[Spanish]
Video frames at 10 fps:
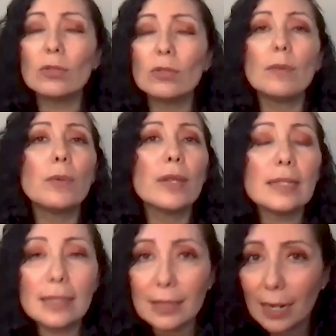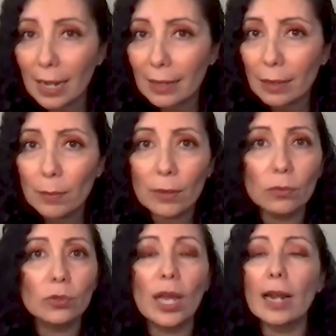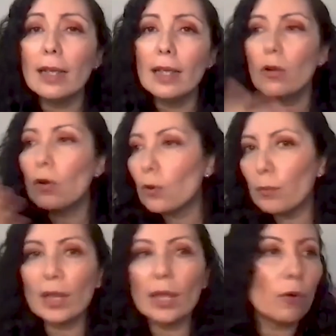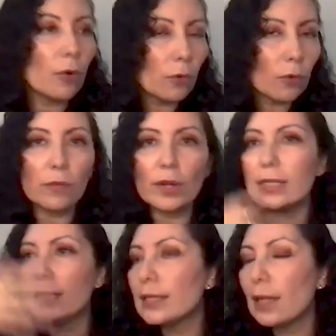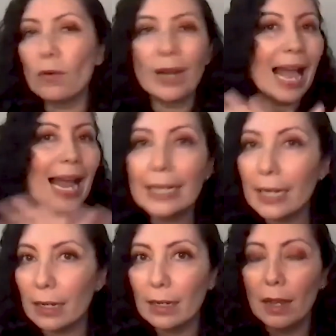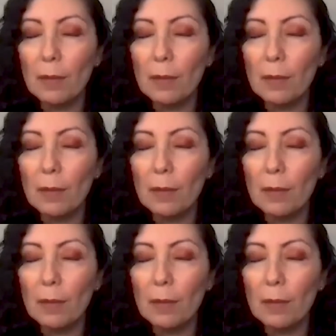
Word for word: donde puedes acercarte a preguntar con un video, con un conferencista, con alguien